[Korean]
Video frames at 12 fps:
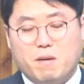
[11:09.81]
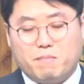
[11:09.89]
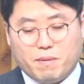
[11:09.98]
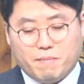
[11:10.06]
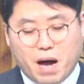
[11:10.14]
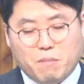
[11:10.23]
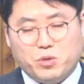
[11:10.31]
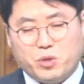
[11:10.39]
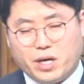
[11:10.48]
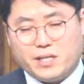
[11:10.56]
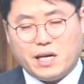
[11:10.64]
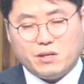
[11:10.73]
마음속에
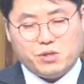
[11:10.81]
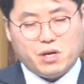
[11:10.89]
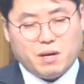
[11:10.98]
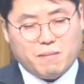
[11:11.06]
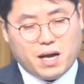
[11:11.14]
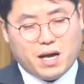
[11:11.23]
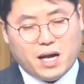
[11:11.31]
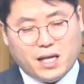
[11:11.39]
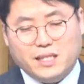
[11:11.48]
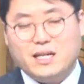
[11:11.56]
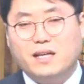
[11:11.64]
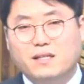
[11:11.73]
상처가 많이
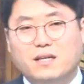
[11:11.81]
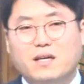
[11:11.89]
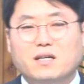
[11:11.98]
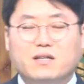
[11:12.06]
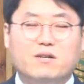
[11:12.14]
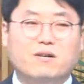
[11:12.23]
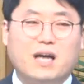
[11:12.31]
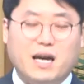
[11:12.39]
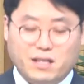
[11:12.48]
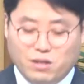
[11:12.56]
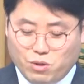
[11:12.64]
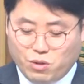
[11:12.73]
난 그런
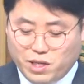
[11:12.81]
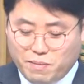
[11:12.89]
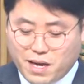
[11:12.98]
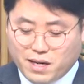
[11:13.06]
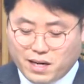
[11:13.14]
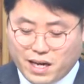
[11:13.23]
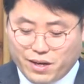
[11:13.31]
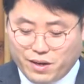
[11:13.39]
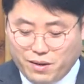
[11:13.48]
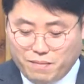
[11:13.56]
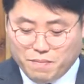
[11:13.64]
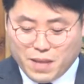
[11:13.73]
아이들도 입양을
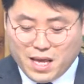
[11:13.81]
하여